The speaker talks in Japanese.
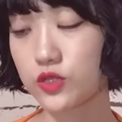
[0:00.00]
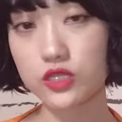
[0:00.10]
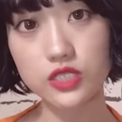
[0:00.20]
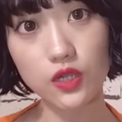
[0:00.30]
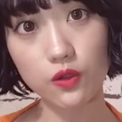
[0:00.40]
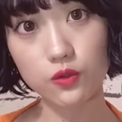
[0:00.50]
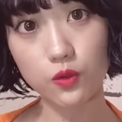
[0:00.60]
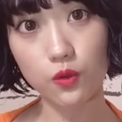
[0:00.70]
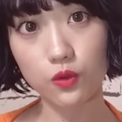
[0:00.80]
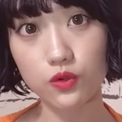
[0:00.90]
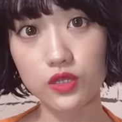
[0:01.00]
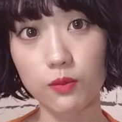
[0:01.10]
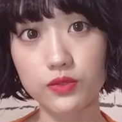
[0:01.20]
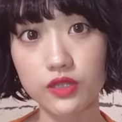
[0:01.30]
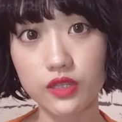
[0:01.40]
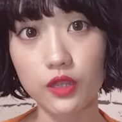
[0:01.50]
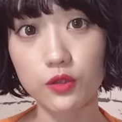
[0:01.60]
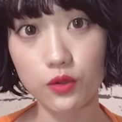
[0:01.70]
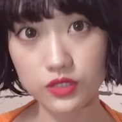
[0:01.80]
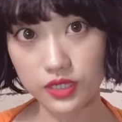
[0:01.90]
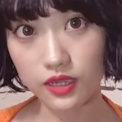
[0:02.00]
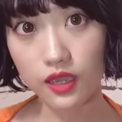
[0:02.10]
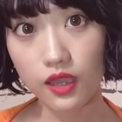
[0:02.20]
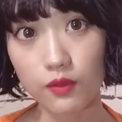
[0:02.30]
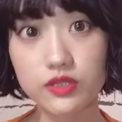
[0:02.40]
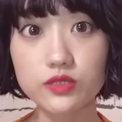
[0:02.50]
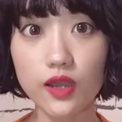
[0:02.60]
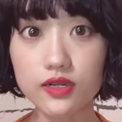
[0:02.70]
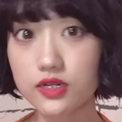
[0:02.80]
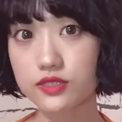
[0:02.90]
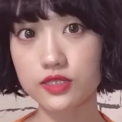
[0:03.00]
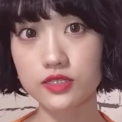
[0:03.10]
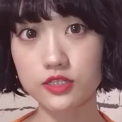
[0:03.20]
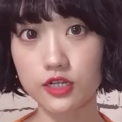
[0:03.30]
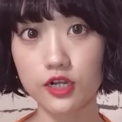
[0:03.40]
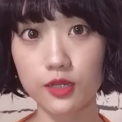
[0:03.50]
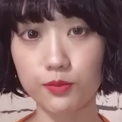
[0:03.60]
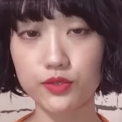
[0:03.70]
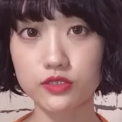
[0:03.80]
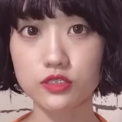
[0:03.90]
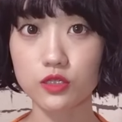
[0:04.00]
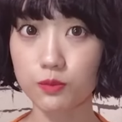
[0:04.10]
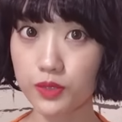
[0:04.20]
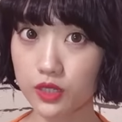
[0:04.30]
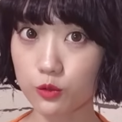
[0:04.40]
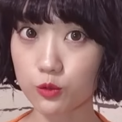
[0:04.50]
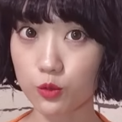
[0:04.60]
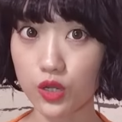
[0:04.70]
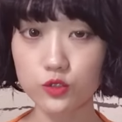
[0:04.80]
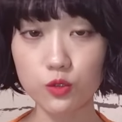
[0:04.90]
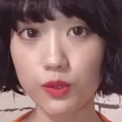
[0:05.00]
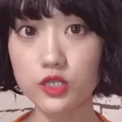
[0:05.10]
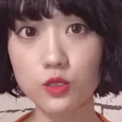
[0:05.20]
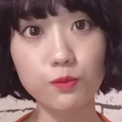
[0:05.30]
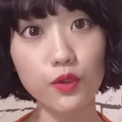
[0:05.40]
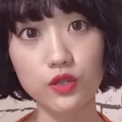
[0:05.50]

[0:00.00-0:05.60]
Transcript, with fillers: ユジャチングの広告でも出ているように、私は赤が好きなんで赤リップなんですけど、ピンクとかちょっとベージュっぽい